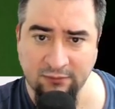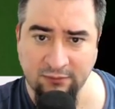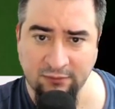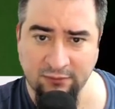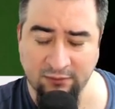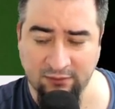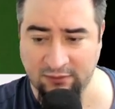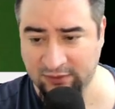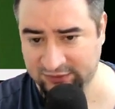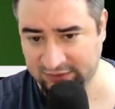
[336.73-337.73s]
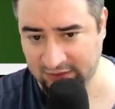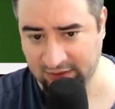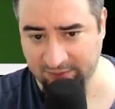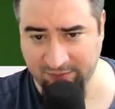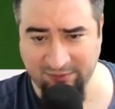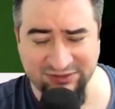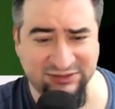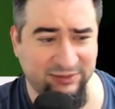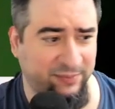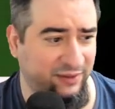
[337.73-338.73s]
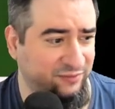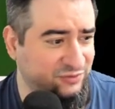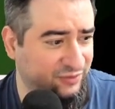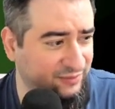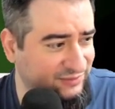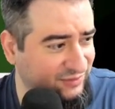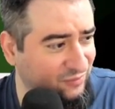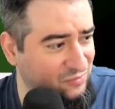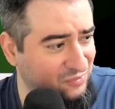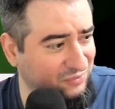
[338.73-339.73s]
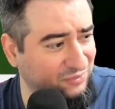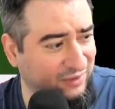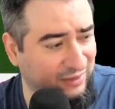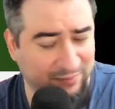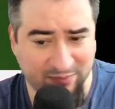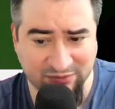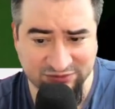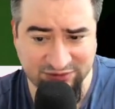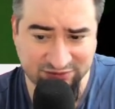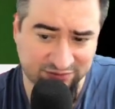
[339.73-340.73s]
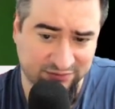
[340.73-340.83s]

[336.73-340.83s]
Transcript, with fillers: Nossa, cara. Imagina você perder um videogame de 5 pontos cara, por causa disso.